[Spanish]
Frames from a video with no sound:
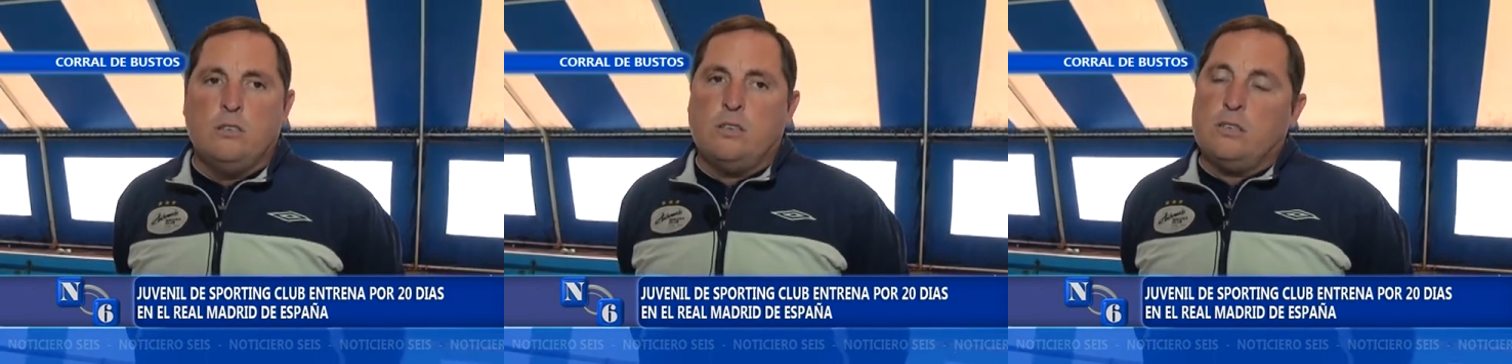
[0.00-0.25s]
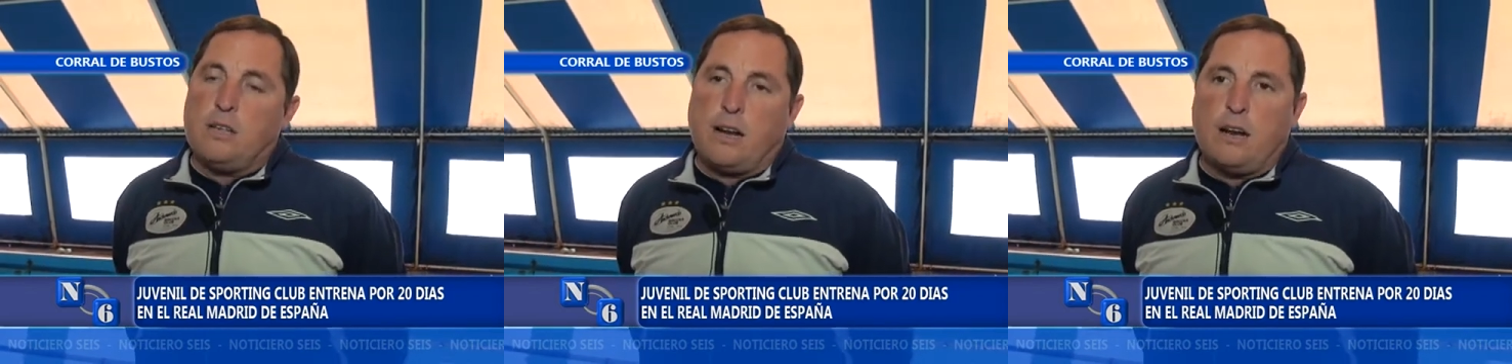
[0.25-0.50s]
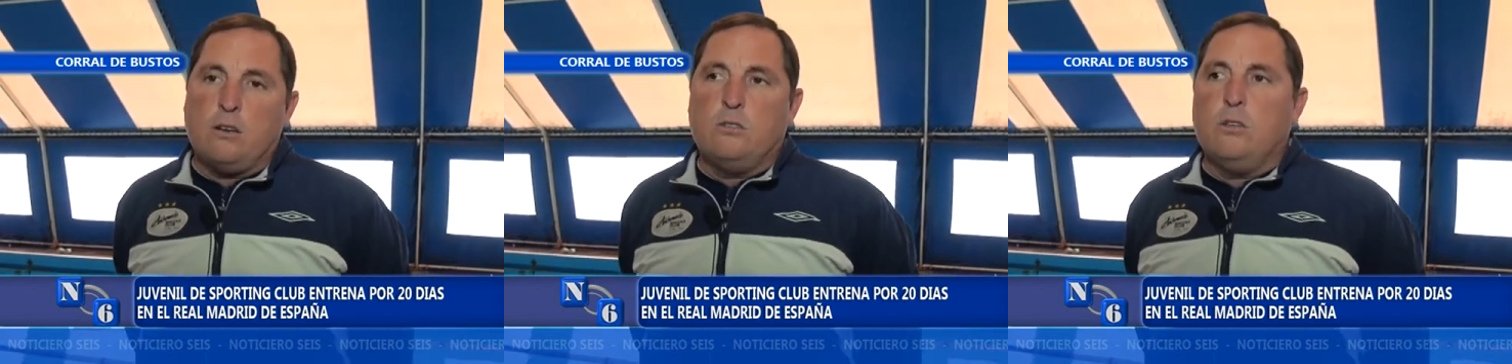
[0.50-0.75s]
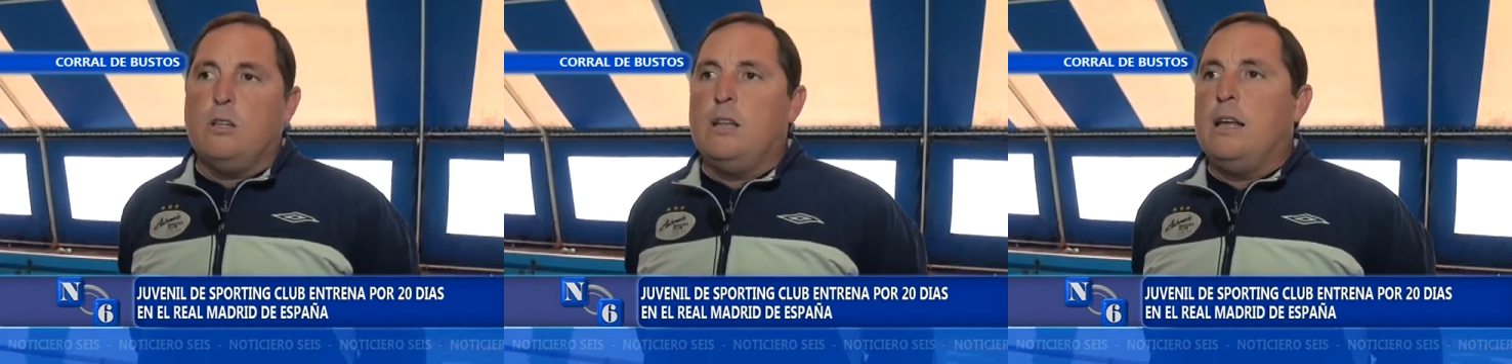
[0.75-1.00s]
se
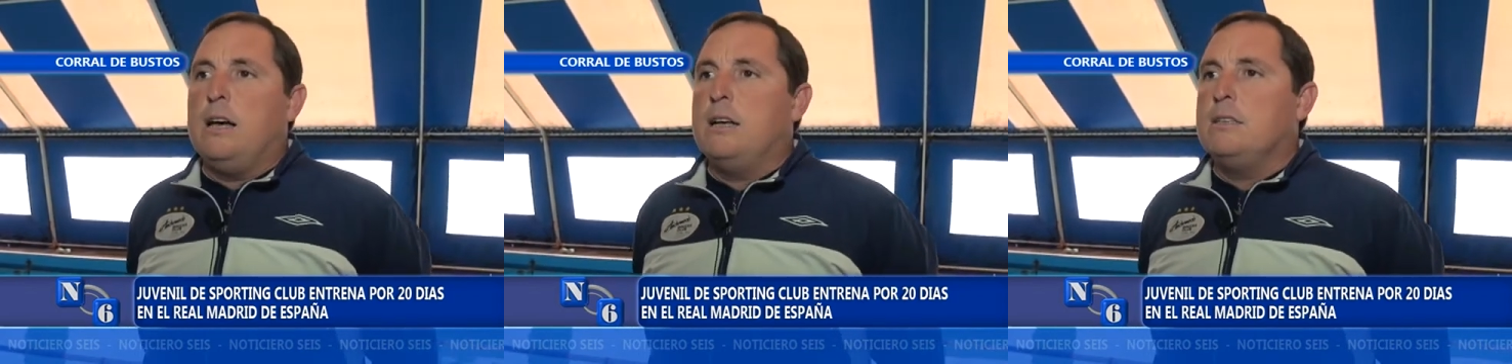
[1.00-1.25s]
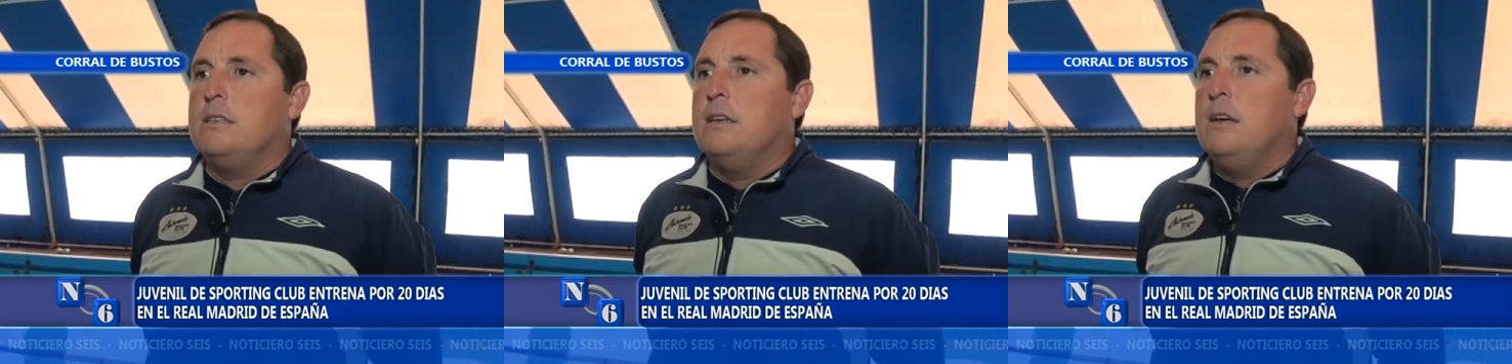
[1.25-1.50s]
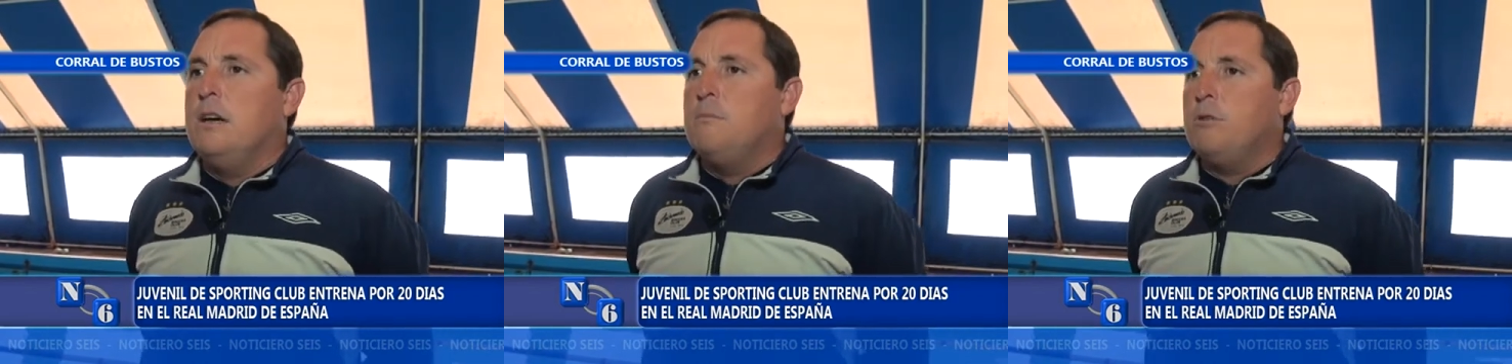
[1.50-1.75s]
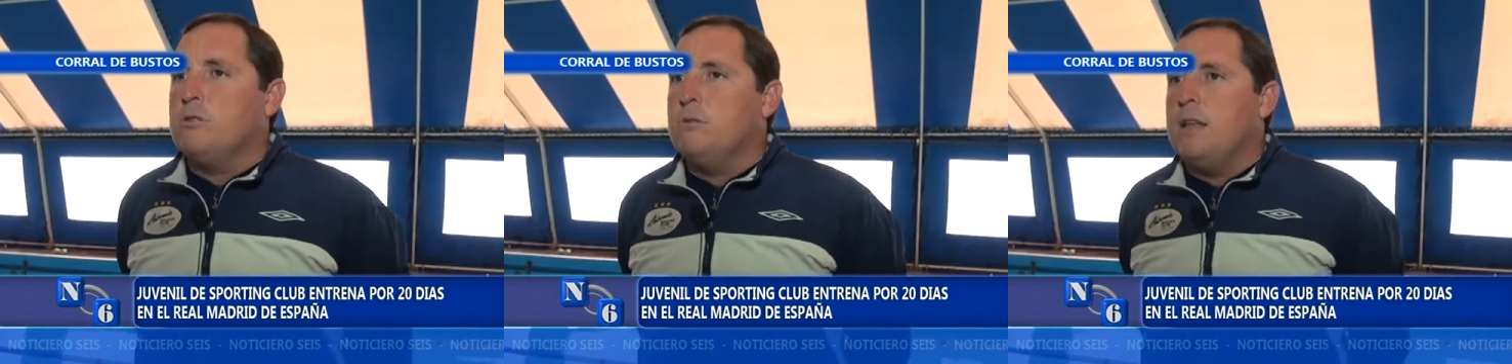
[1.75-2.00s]
cerraron todas las
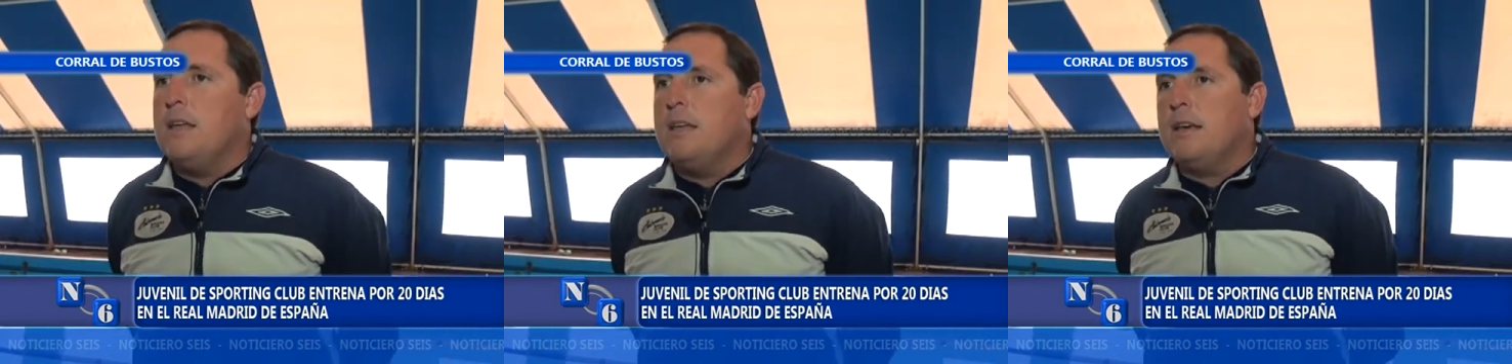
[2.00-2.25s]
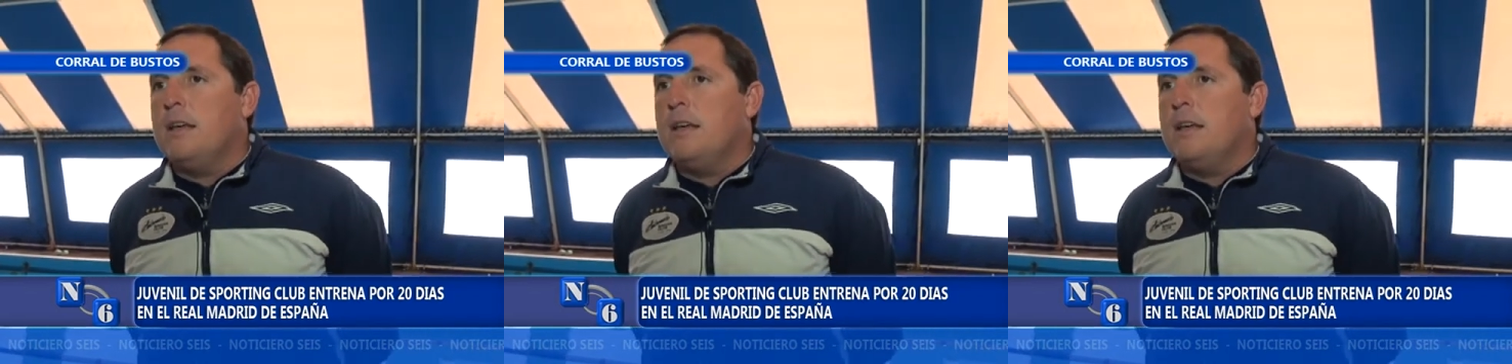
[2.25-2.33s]
posibilidades